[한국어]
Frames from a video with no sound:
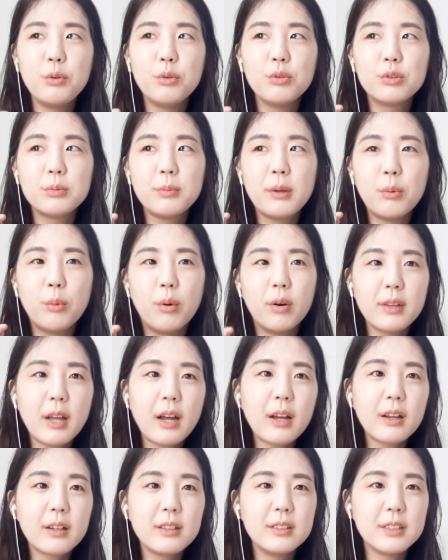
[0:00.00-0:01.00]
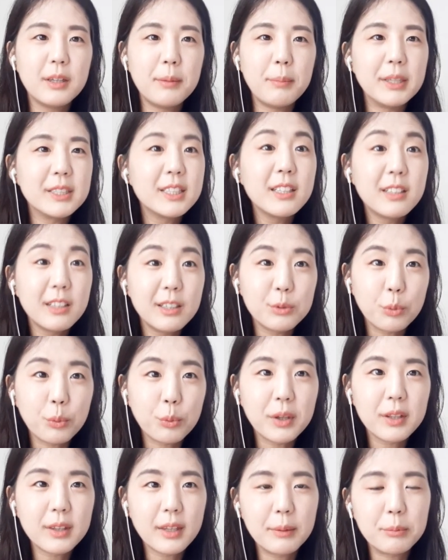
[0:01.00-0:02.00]
요즘에 워낙 이제 매체들이
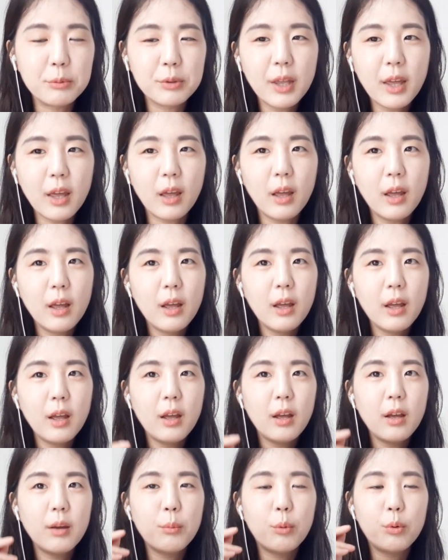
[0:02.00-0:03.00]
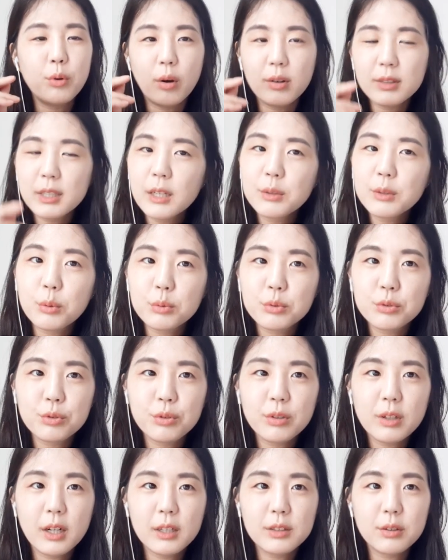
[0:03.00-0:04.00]
좋기 때문에 뭐 영상
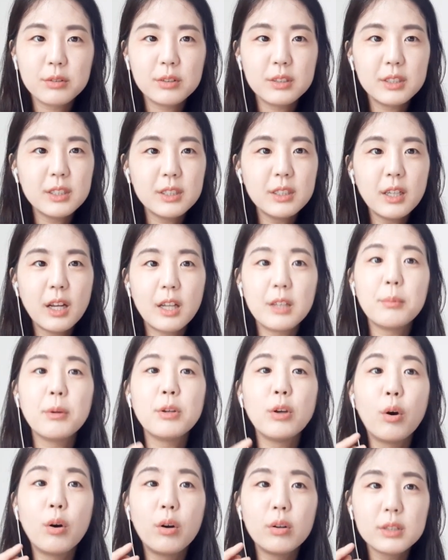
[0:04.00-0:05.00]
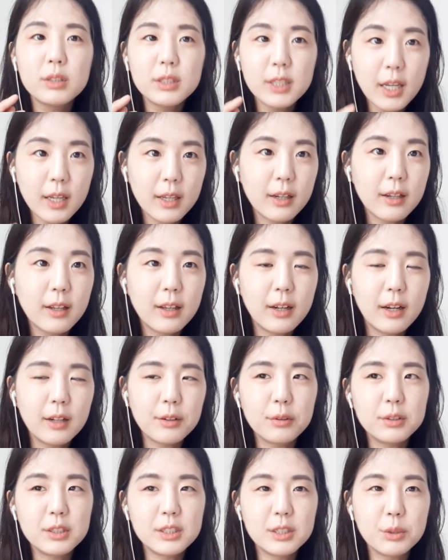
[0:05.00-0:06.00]
노출이라든지 아니면 영어 책
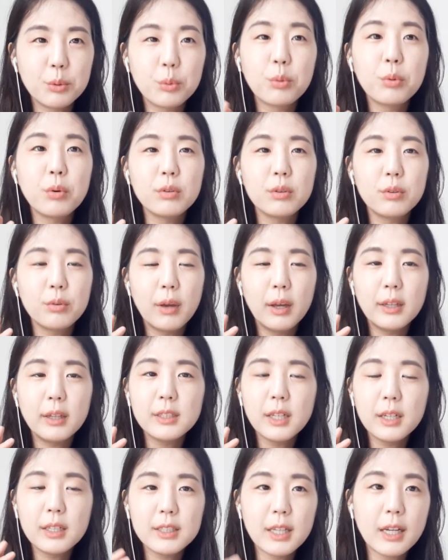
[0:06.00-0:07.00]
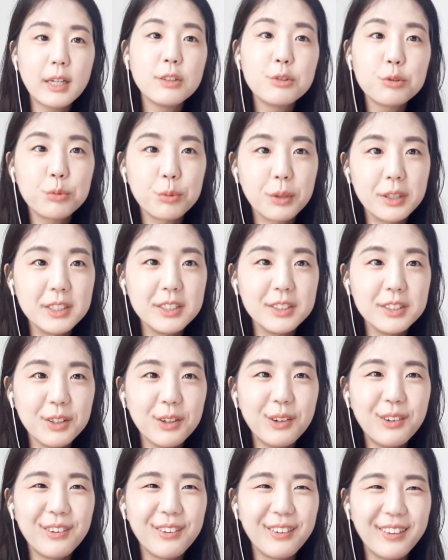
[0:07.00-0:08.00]
읽기라든지 이런 것들 굉장히 잘해주고
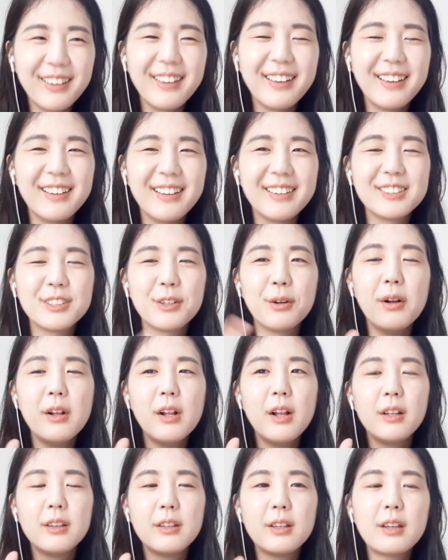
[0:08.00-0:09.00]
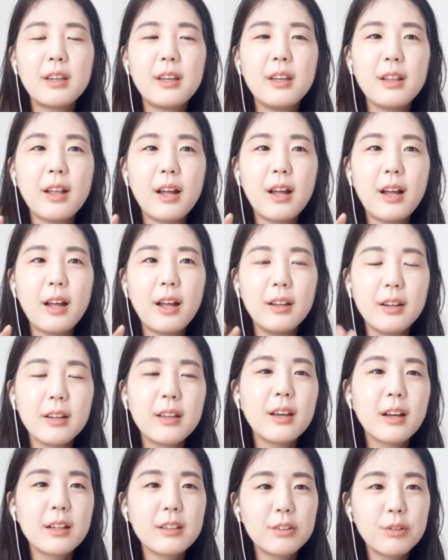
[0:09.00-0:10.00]
계시죠. 네, 그래서 듣기나
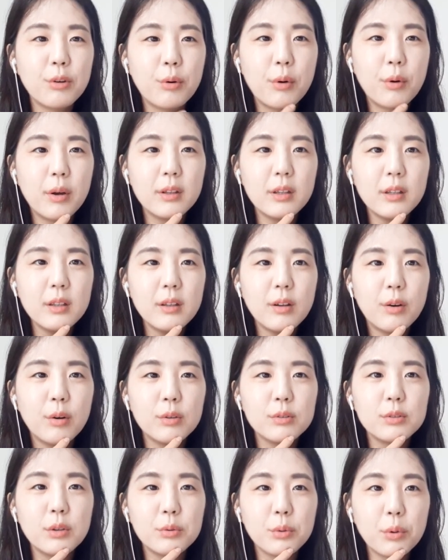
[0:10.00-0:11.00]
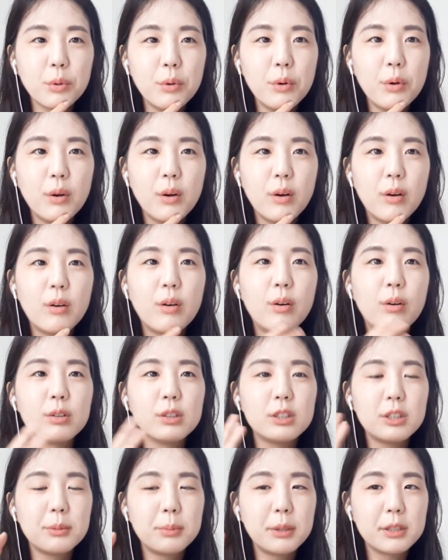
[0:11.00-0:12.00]
읽기 같은 경우에는 어느 정도
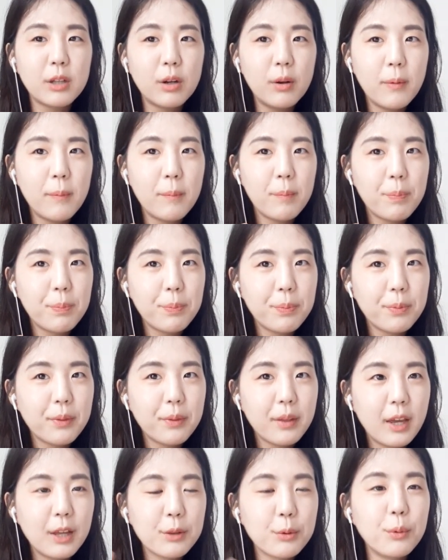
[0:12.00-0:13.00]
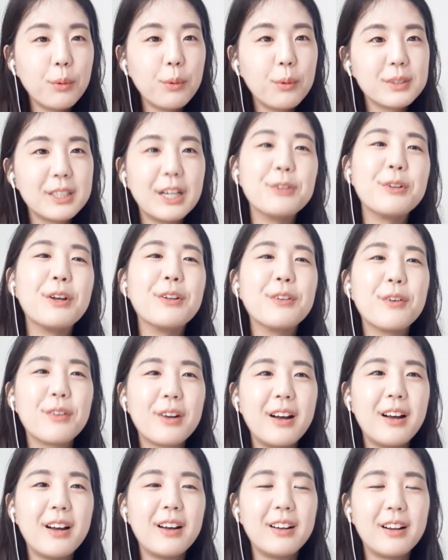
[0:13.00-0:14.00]
어, 집에서 해도 잘
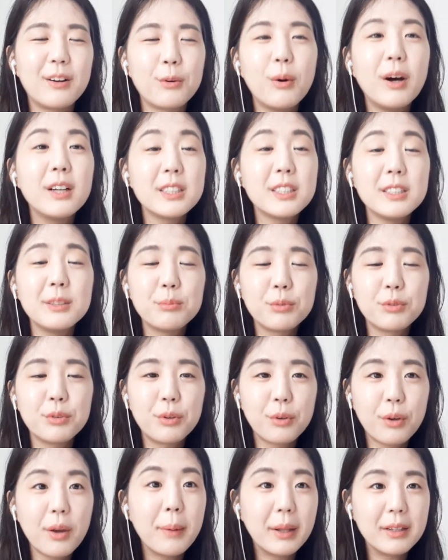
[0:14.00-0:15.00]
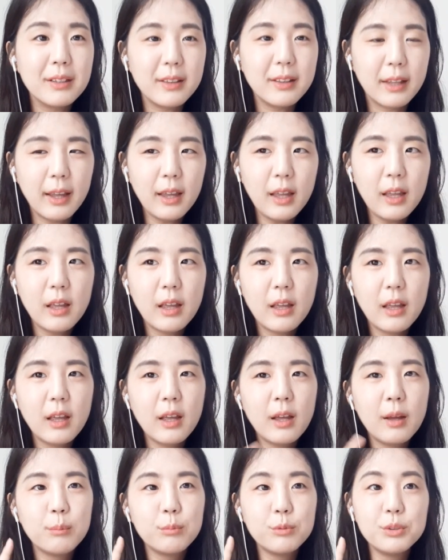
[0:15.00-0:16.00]
되더라라고 하시는 분들이 꽤 많은데
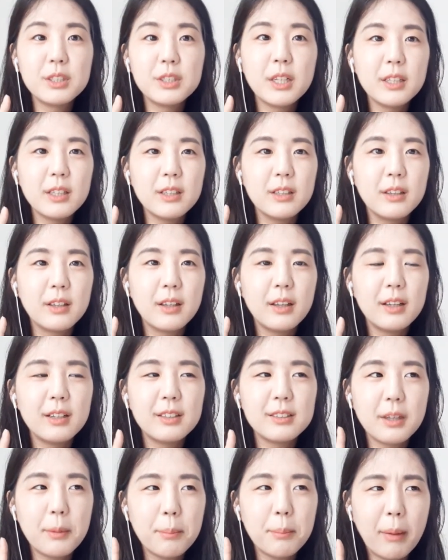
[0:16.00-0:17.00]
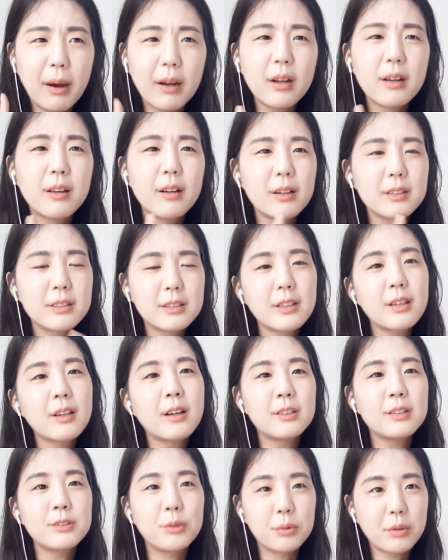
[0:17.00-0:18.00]
문제는 이제 말하기랑
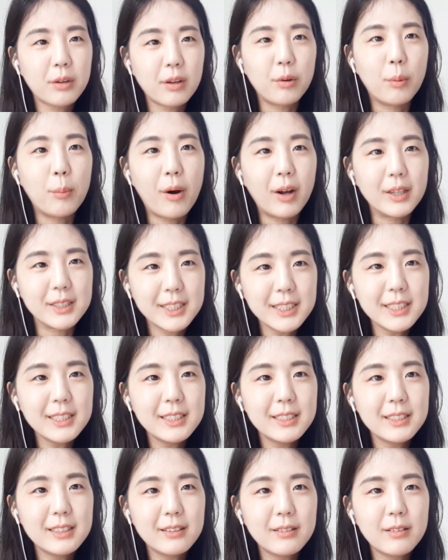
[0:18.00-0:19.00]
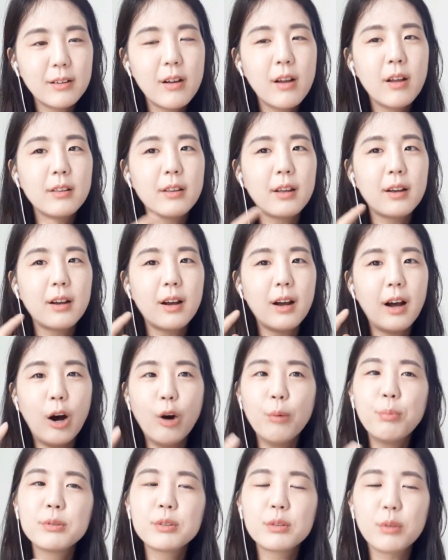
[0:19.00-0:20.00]
쓰기까지 어떻게 넘어가지? 내가
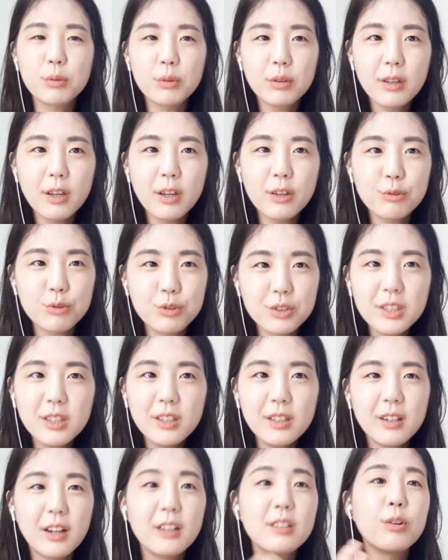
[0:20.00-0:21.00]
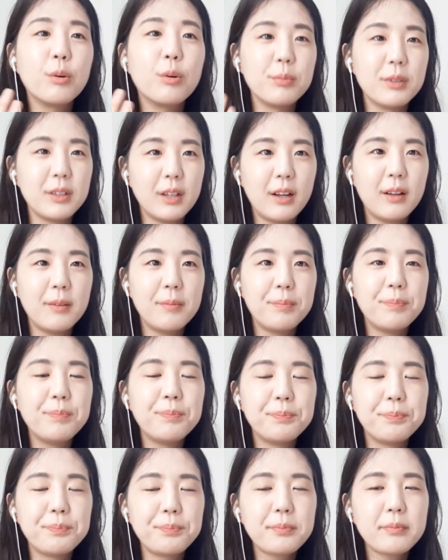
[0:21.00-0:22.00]
아웃풋을 어떻게 해주지? 라는 겁니다.
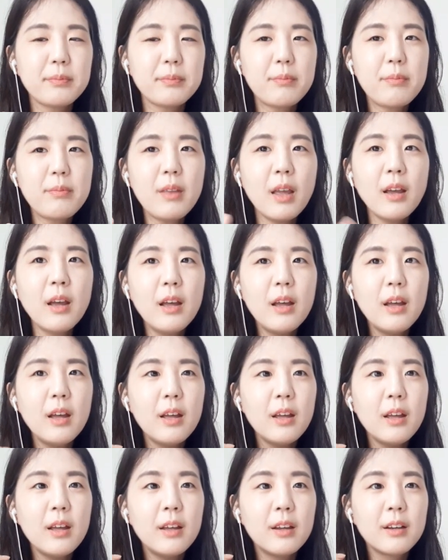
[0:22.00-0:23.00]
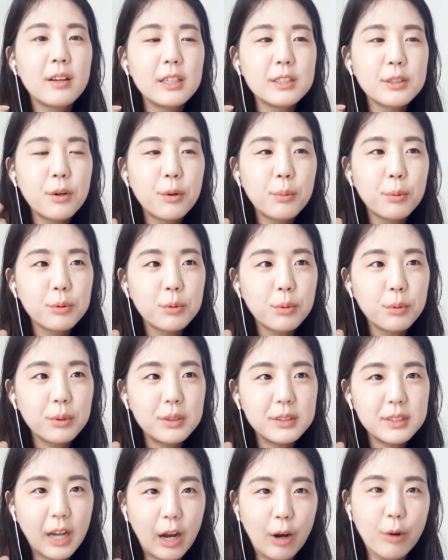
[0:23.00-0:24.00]
음. 그래서
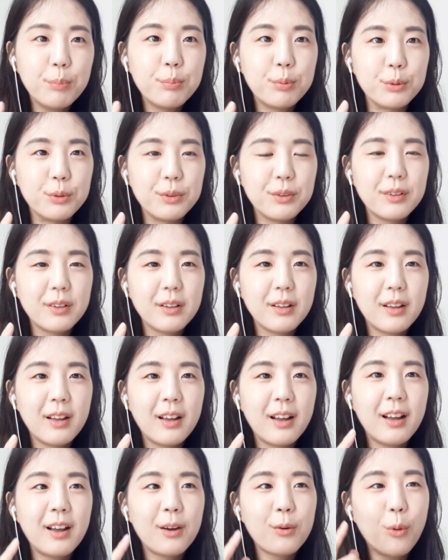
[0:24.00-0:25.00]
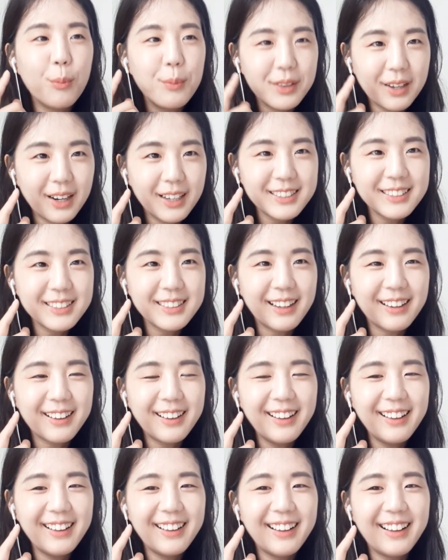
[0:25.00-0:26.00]
보통 이제 아웃풋 고민을
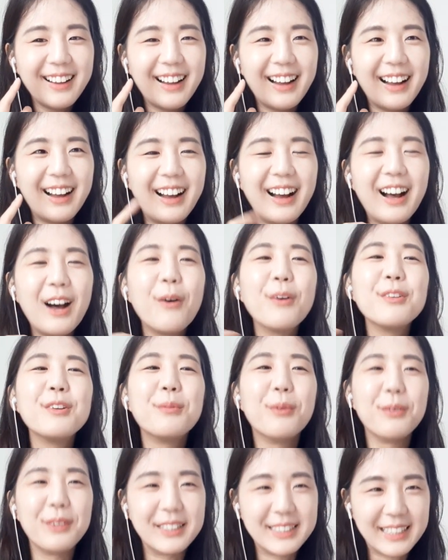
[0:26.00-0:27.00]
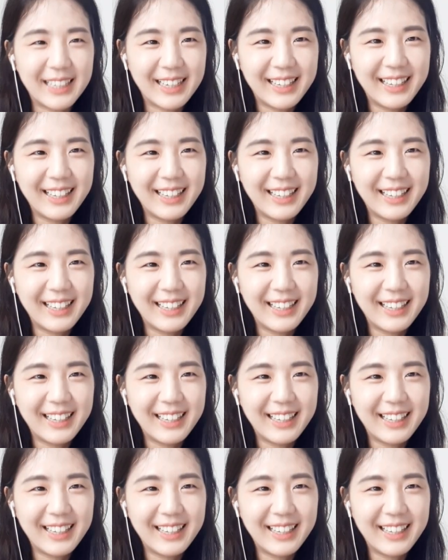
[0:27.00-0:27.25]
하시다가 아 학원을 보내자